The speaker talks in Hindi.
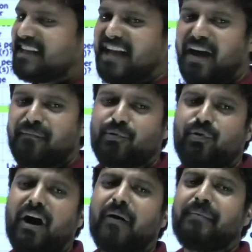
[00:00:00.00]
ही
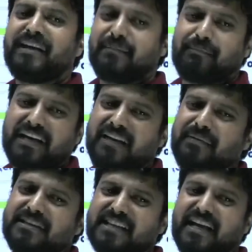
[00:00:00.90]
आपको अपने
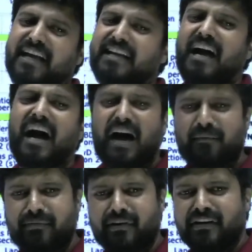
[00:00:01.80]
पीलीभीत के हैं या
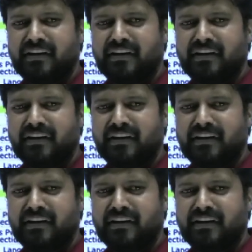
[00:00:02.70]
आप